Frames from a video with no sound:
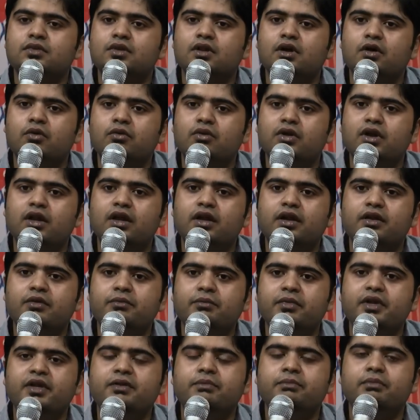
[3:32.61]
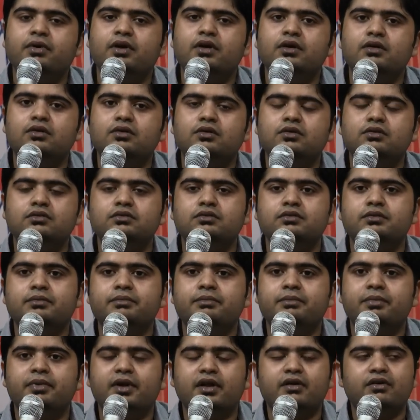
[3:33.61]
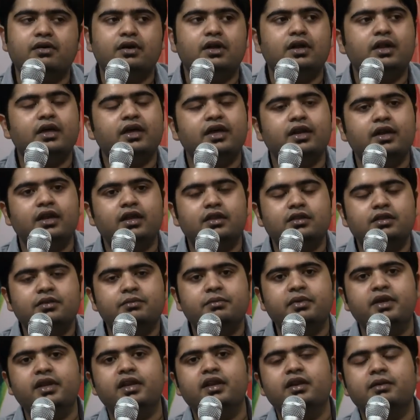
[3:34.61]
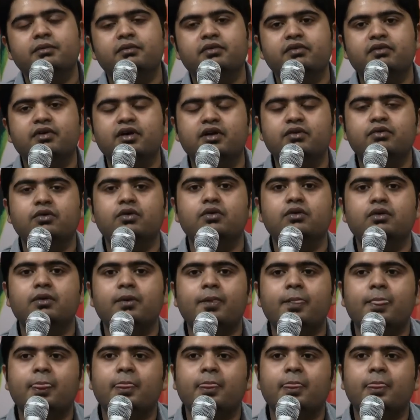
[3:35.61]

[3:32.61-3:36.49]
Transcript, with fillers: நான் அவங்க எல்லாரையும் மீட் பண்ணணும் பரவாயில்ல எல்லாத்தையும் மீறி நம்ம வருவோம்